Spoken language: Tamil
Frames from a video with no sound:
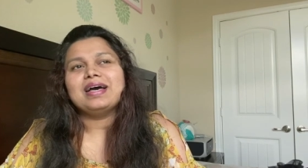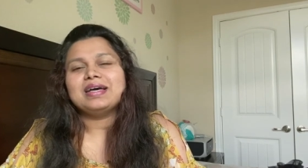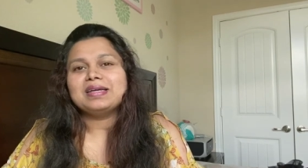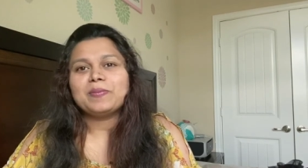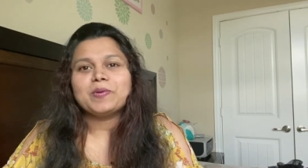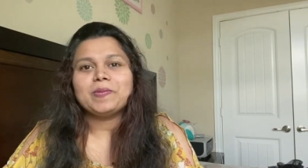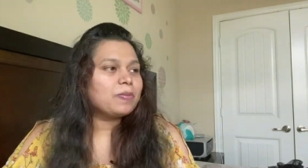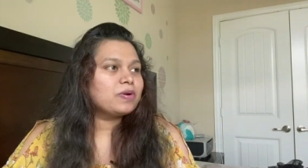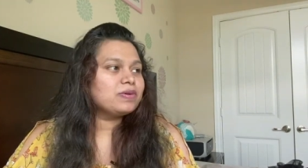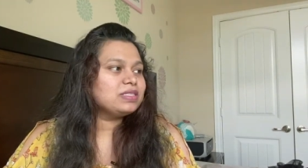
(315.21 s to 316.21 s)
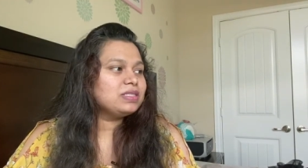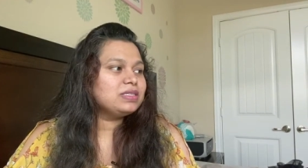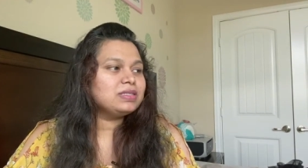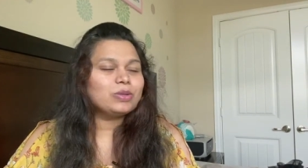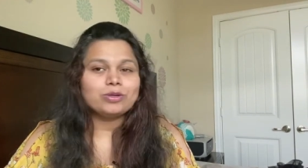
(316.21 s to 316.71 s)
அதுக்கப்புறம் அப்புறம் வந்து
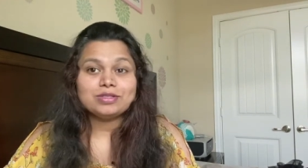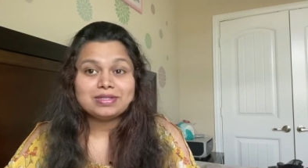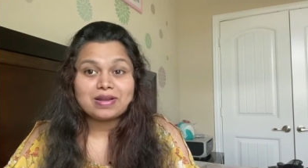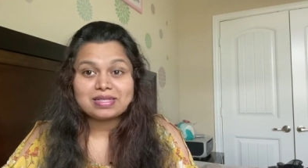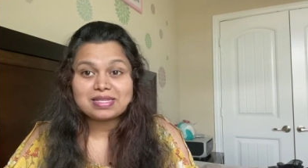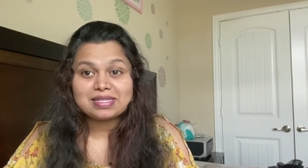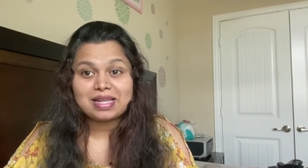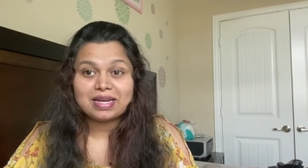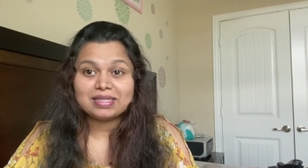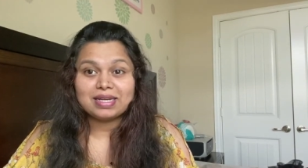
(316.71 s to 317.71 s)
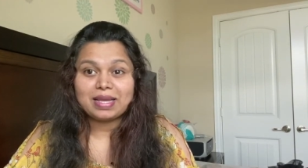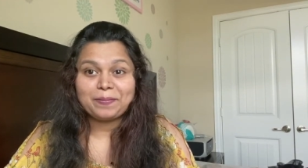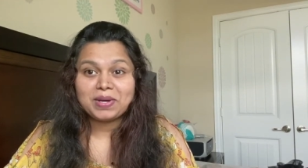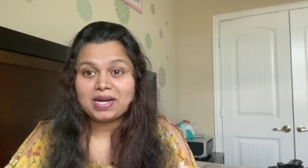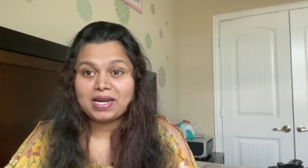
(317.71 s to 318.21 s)
கொஞ்சம் ட்ரெஸ்ஸஸ்லாம்
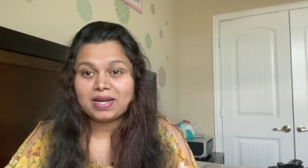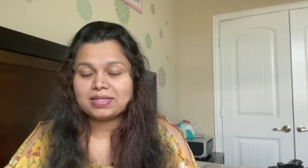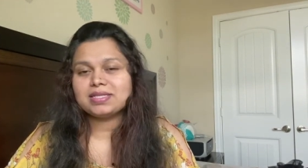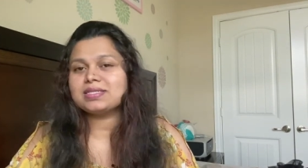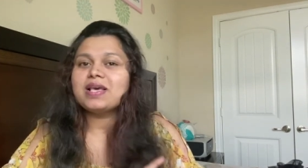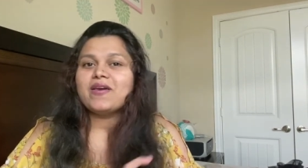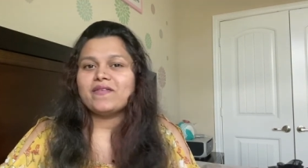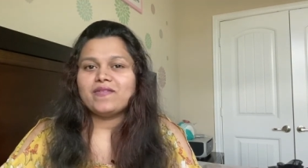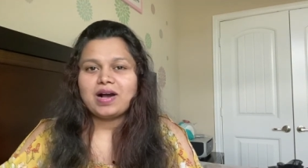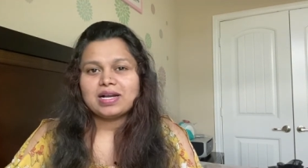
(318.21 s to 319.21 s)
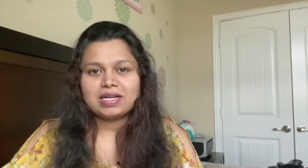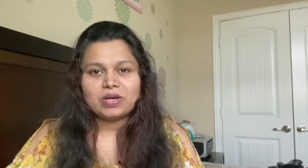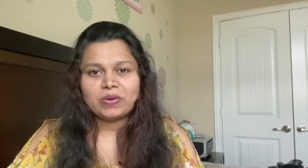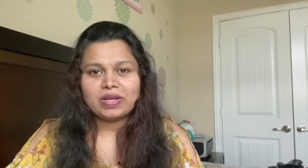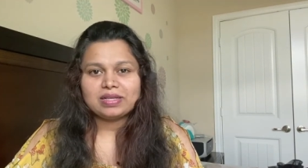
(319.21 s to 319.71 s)
எடுத்திருக்கேன் பர்த்டே ட்ரெஸ்ஸஸ் வாங்க
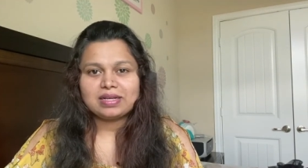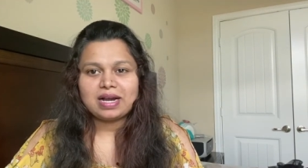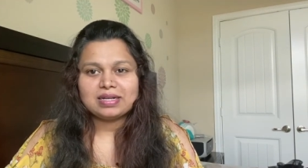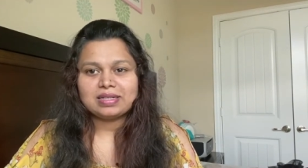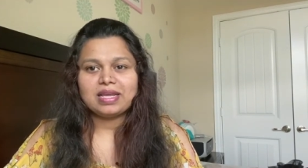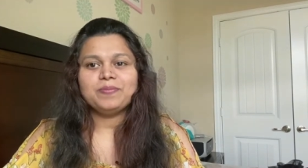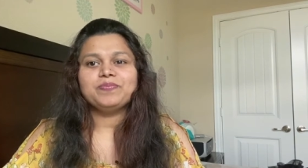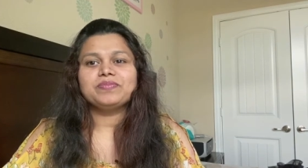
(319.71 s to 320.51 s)
நான் உங்களுக்கு காட்டுறேன்